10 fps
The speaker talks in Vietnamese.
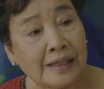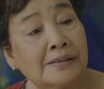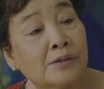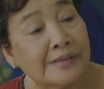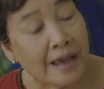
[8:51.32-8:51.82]
Thế
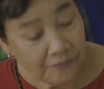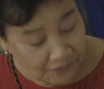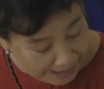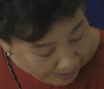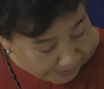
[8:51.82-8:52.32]
cháu Trang
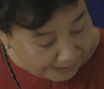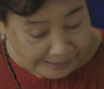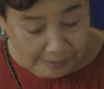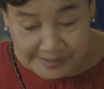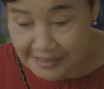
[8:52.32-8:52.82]
vẫn làm ở cái
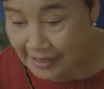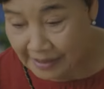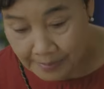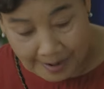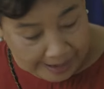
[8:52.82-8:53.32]
tạp chí ấy
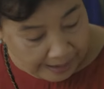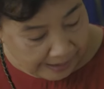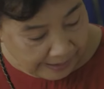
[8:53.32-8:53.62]
hả bà?